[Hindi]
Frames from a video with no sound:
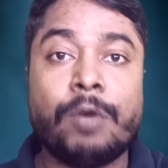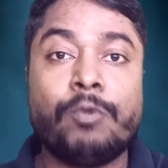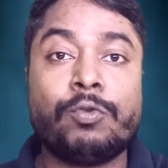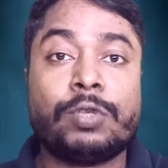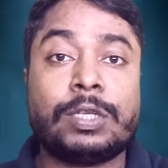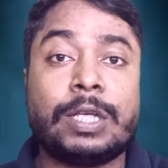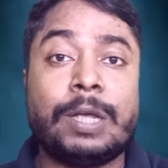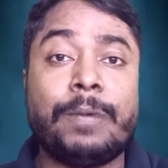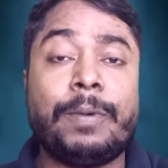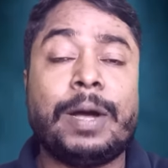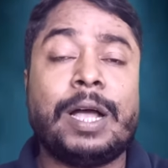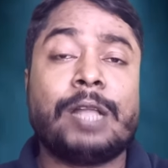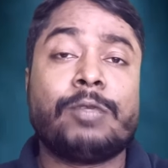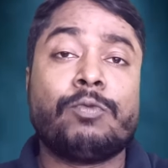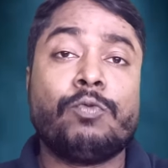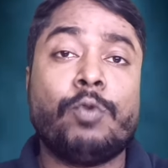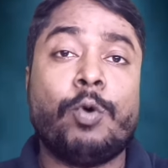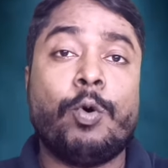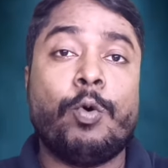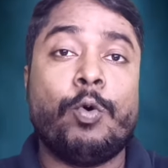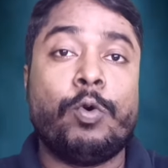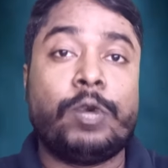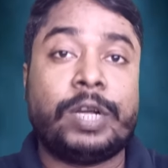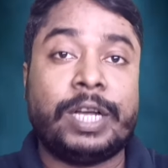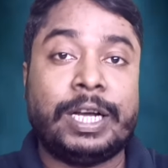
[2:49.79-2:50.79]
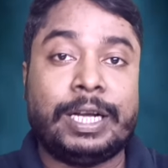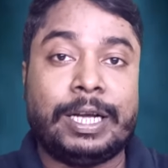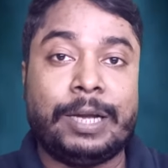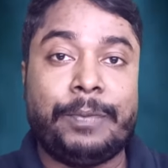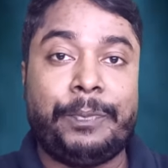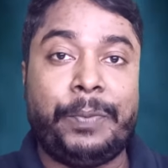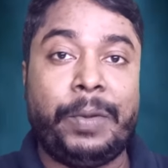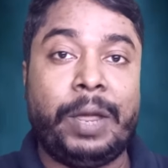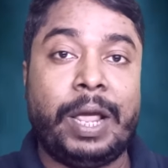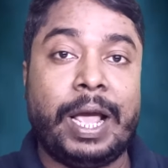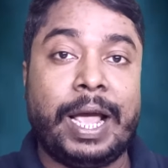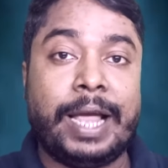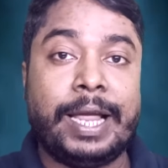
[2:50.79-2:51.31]
उसके बाद वो ओ
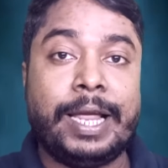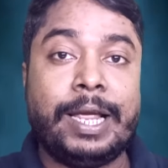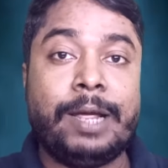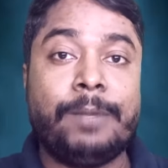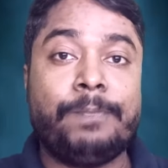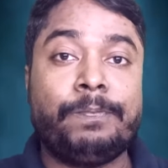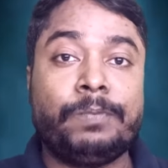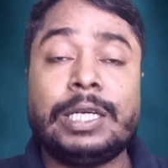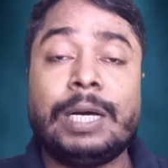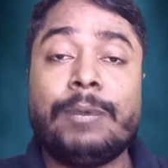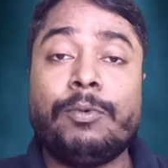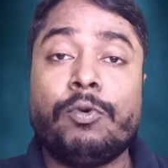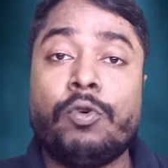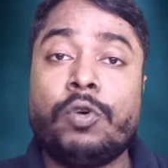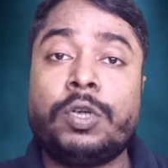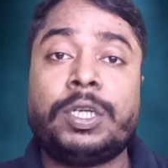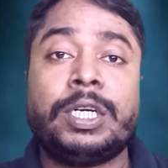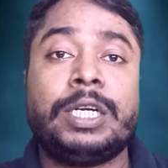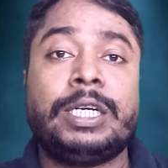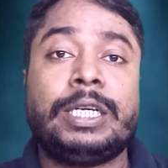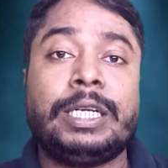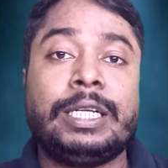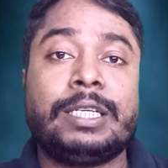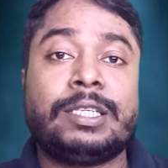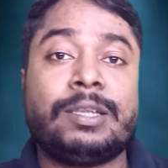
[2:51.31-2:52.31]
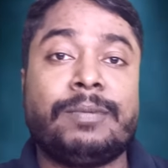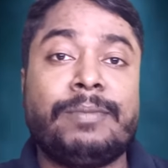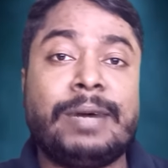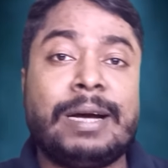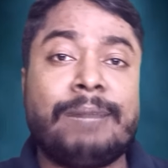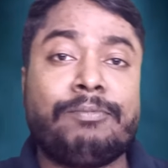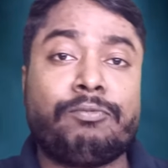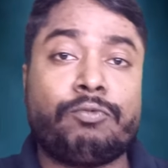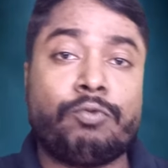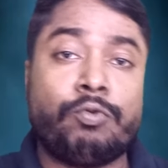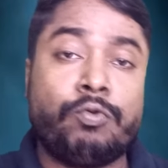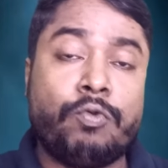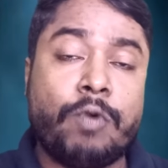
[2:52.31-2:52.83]
पे आई जब ओ
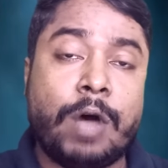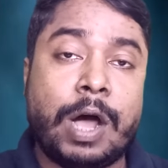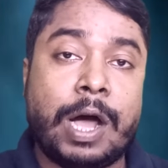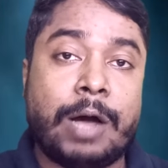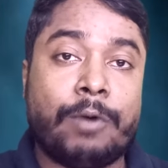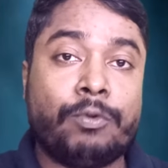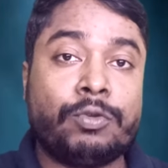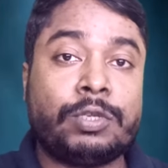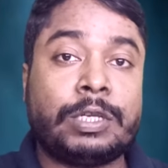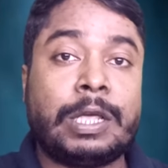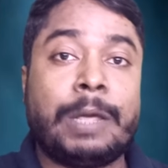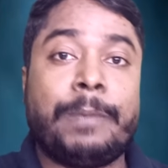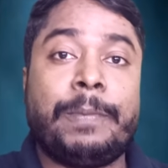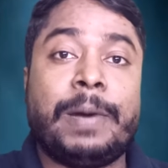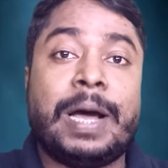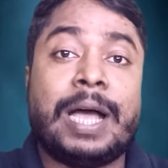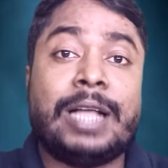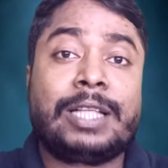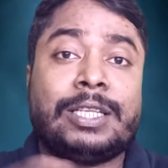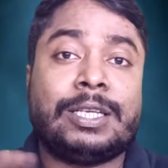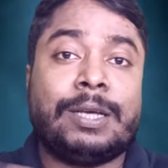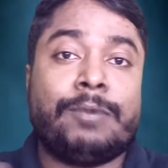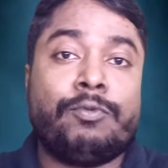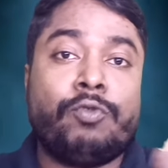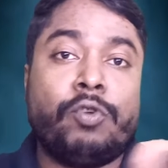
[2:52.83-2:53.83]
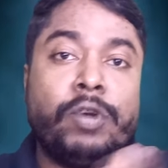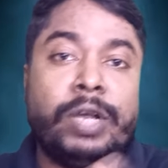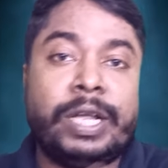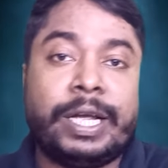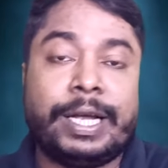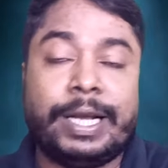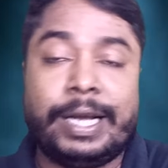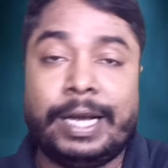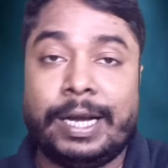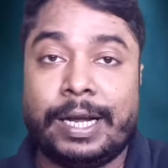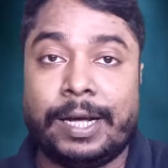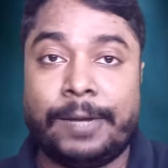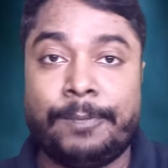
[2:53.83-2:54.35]
समाप्त हुआ उसके बाद जब वो
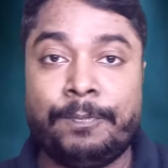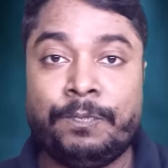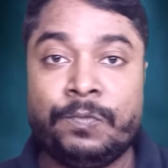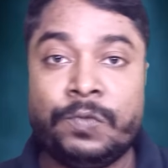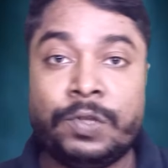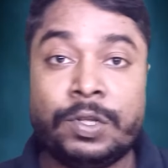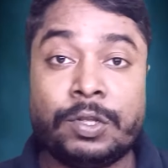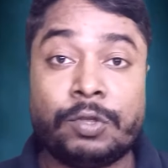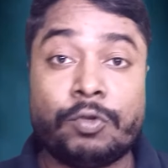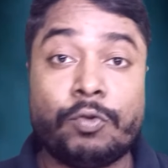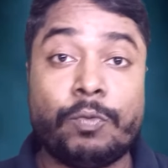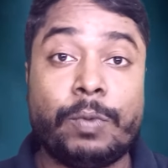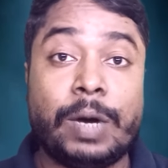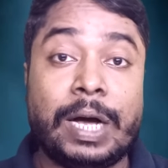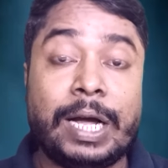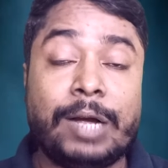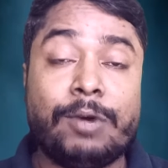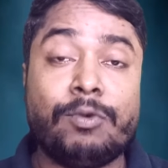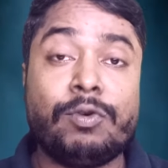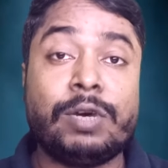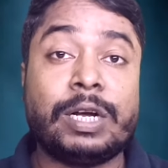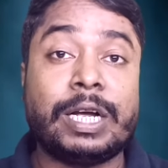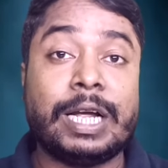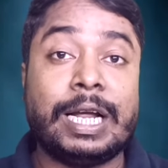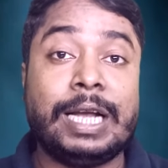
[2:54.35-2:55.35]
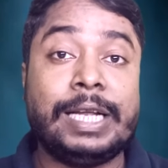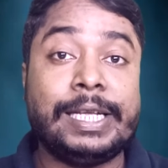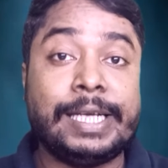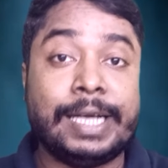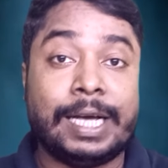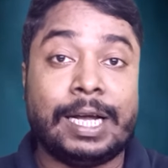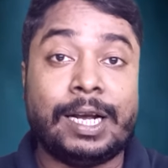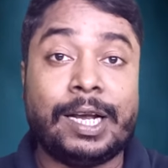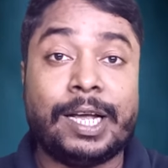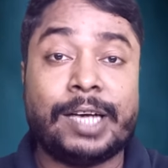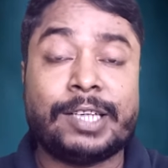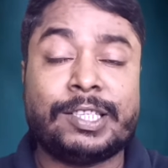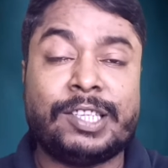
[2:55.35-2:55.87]
निकली ना तो भाई उनके लिए
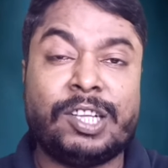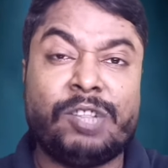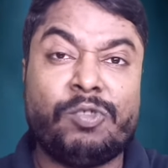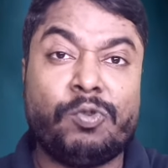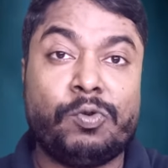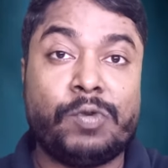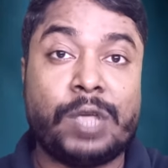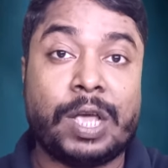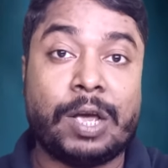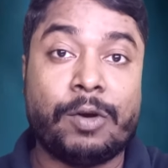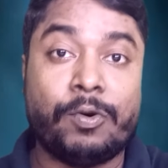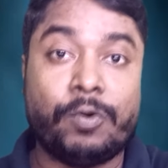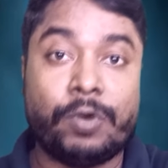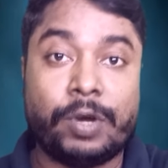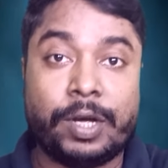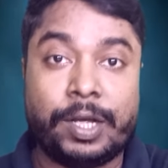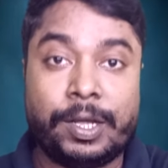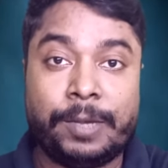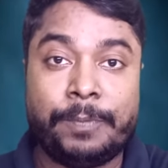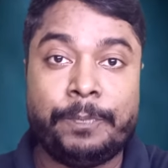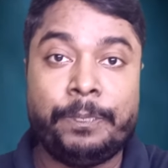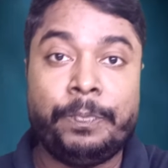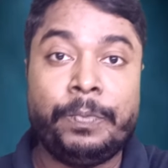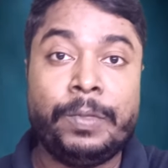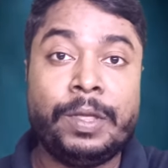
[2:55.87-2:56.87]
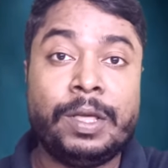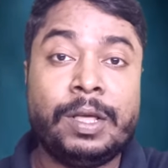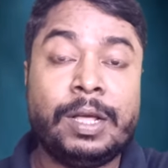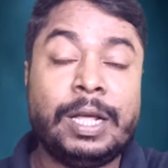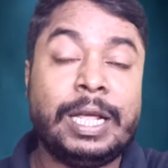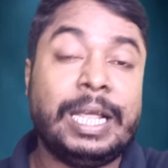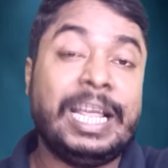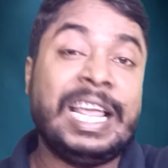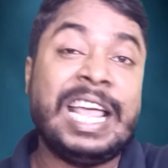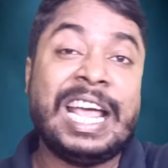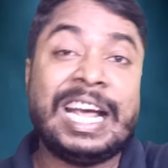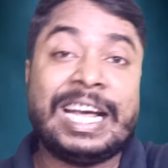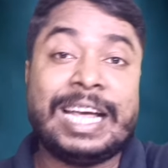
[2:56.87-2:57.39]
अलग सी दुनिया हो
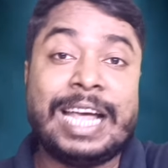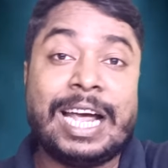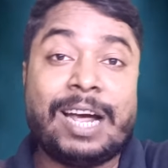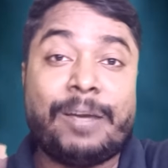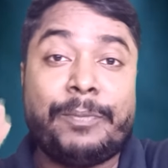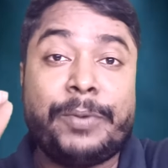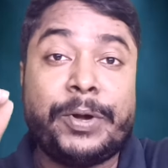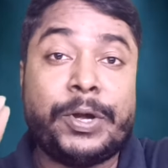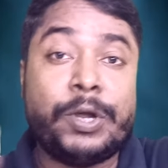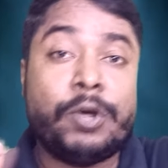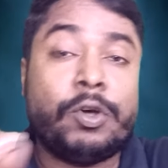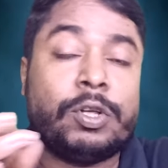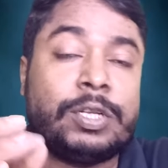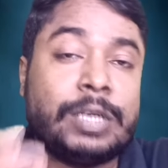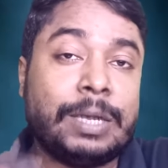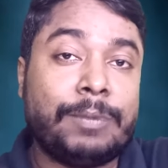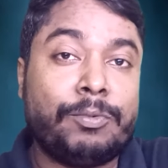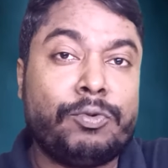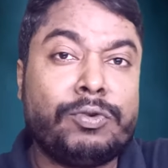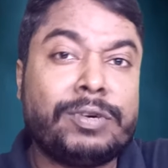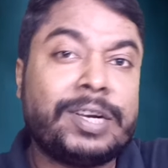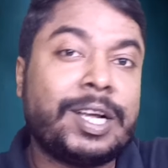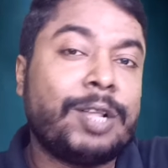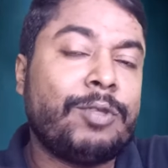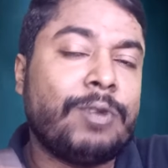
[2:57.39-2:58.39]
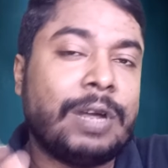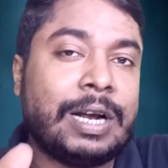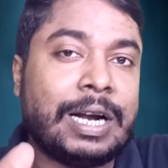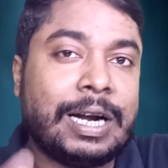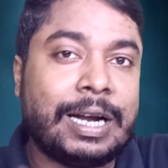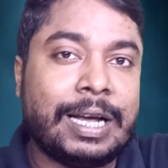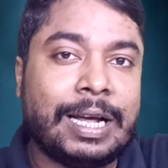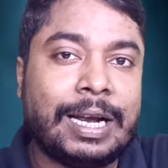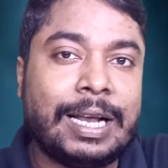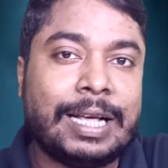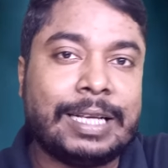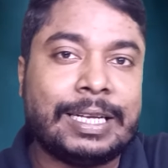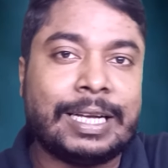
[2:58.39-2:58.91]
गई एक एक वीडियो जब उनके द्वारा
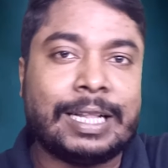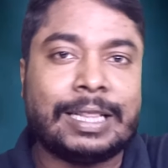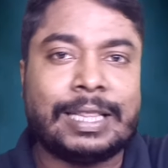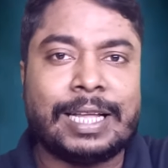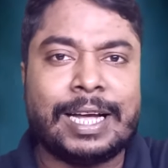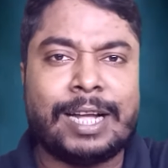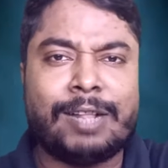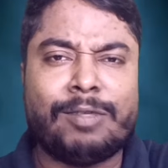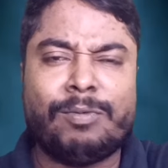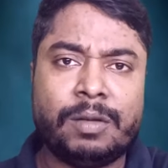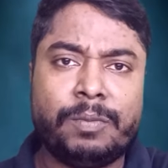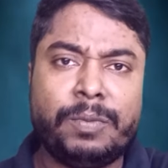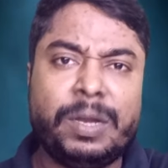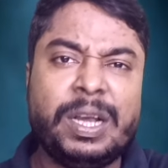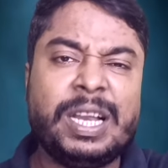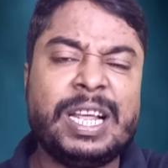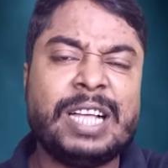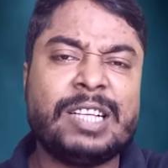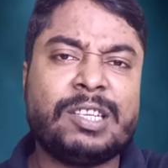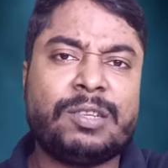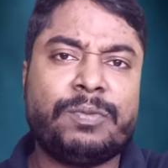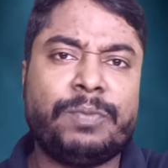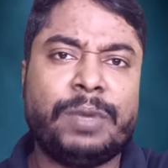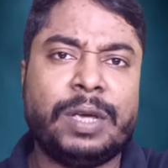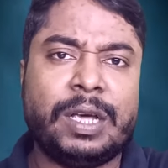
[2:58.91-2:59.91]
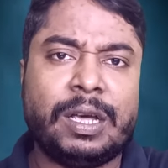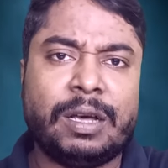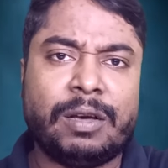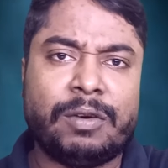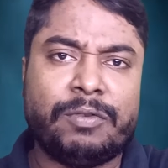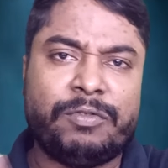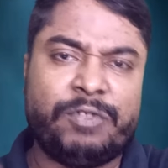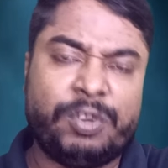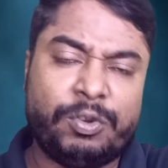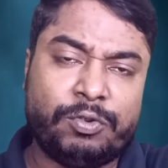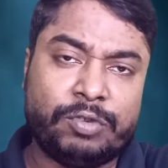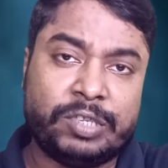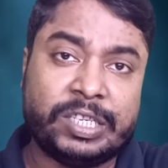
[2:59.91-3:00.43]
डाला जाता है मिलियंस में
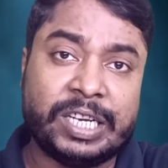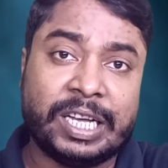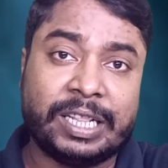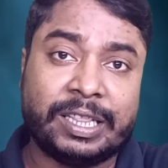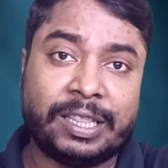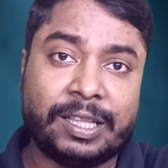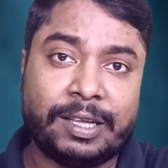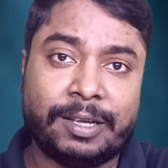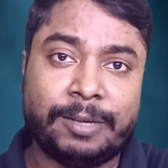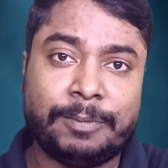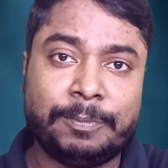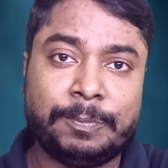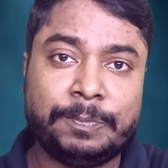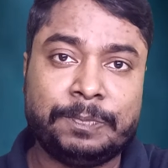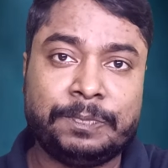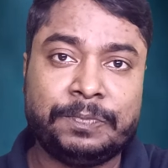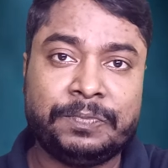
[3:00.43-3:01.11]
व्यूज जाते हैं